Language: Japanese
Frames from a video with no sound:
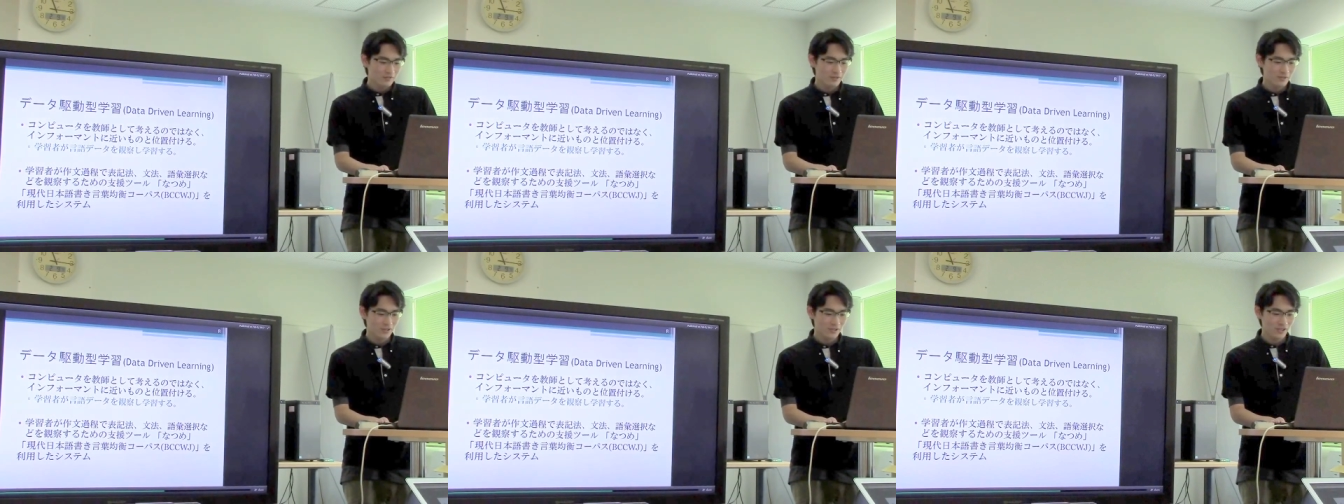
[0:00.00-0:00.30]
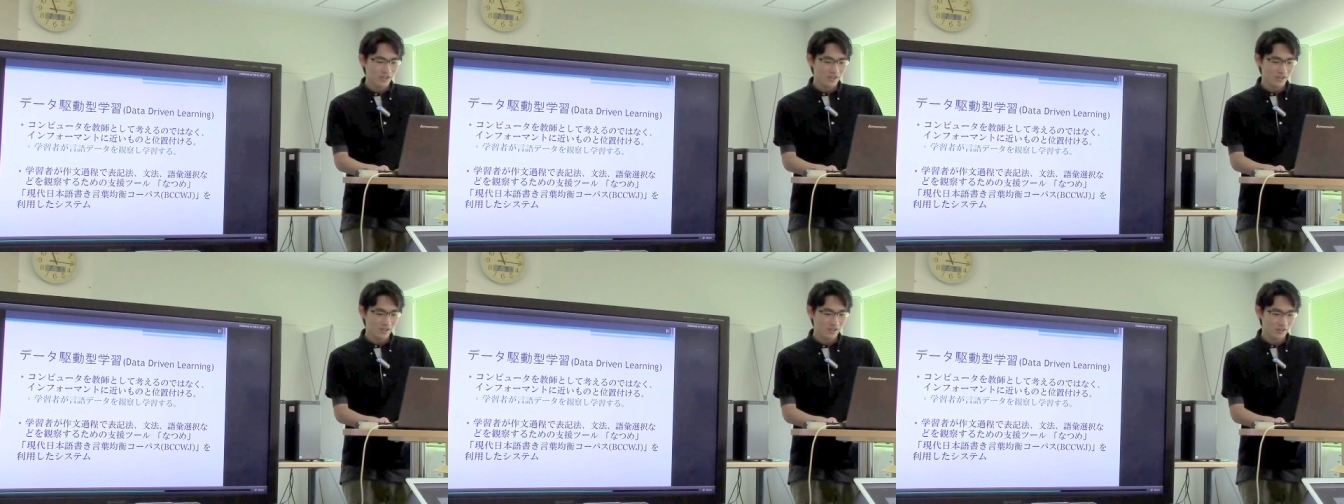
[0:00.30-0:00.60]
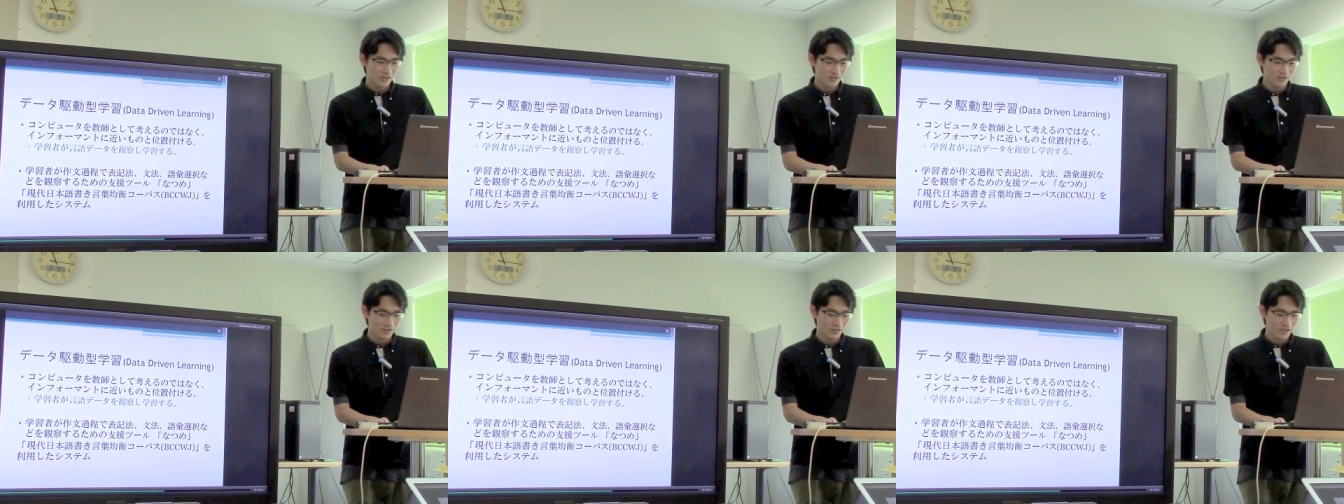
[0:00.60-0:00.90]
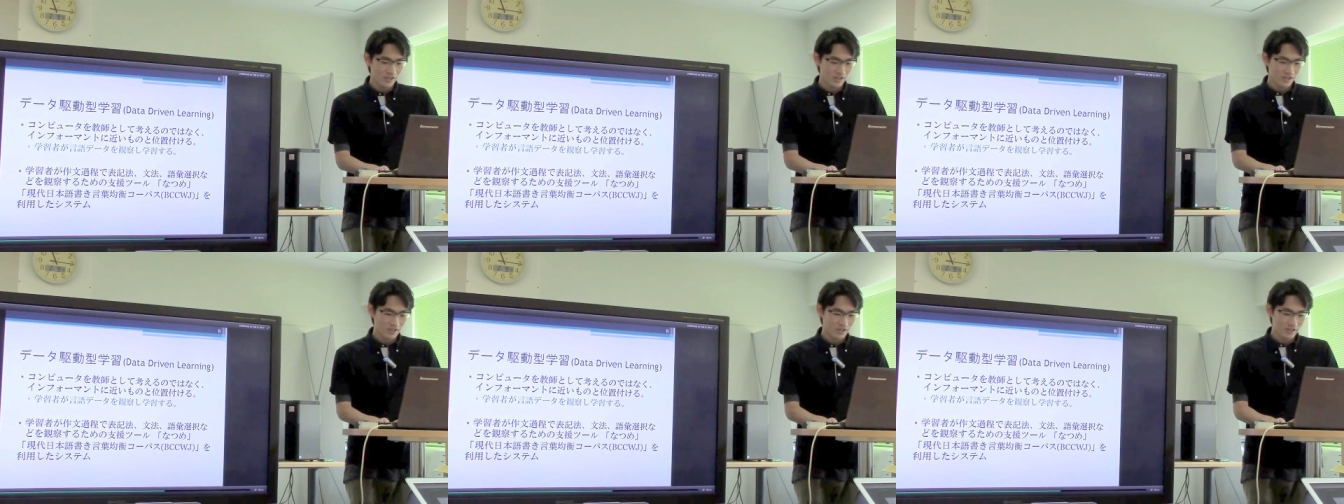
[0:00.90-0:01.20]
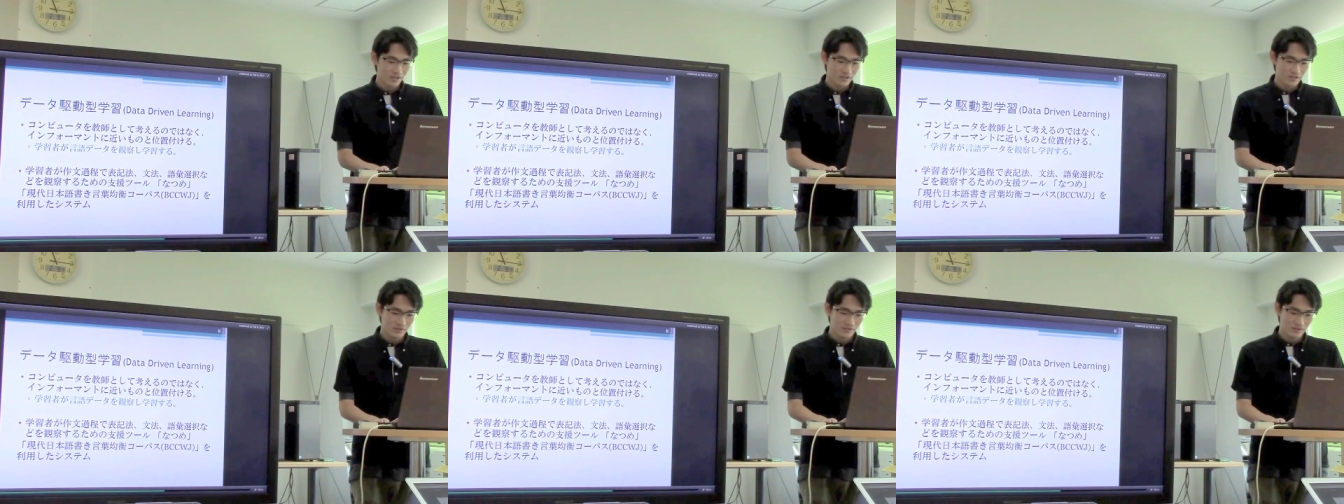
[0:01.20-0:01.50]
ものがあってこれ
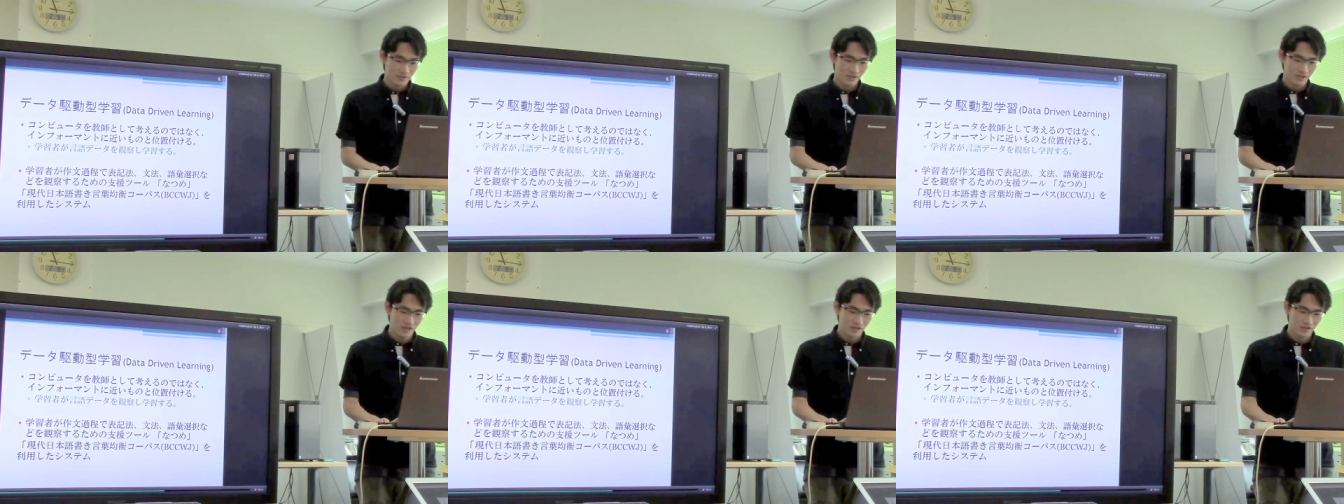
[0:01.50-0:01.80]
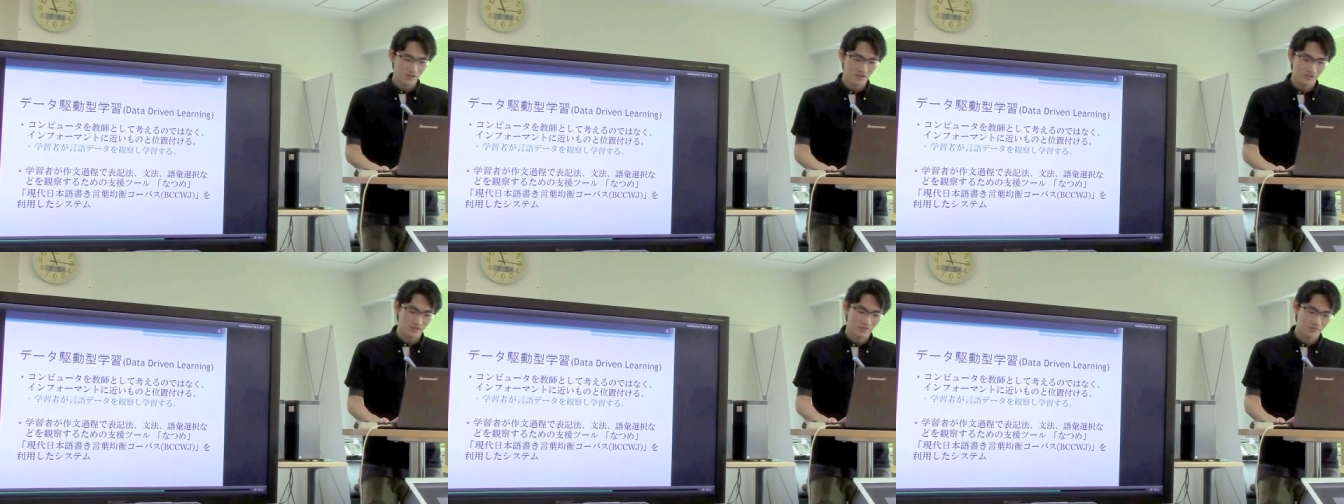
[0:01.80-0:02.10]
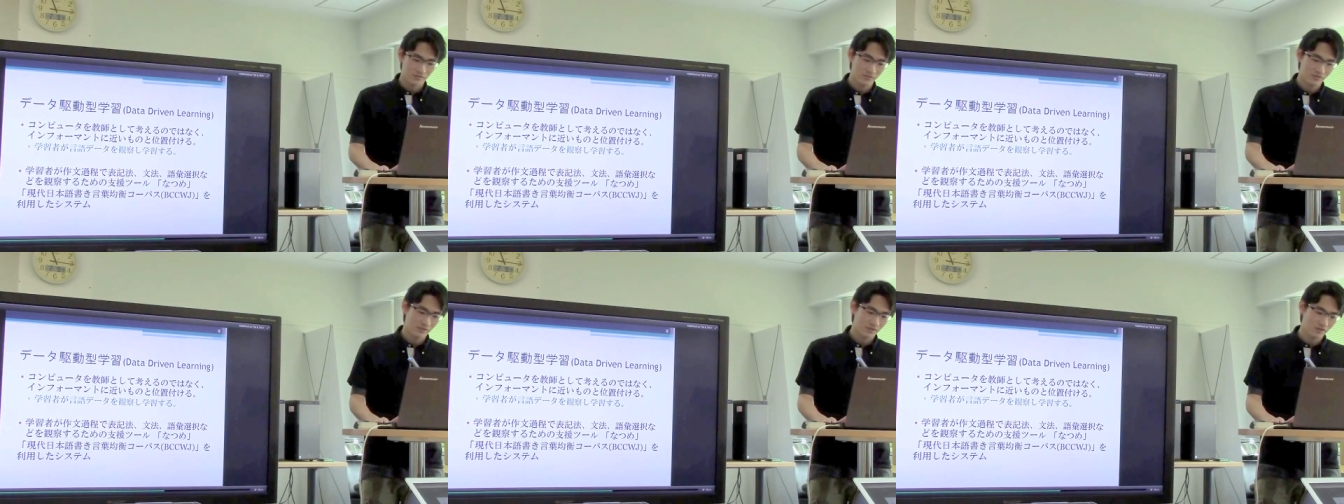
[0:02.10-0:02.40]
は、えー、と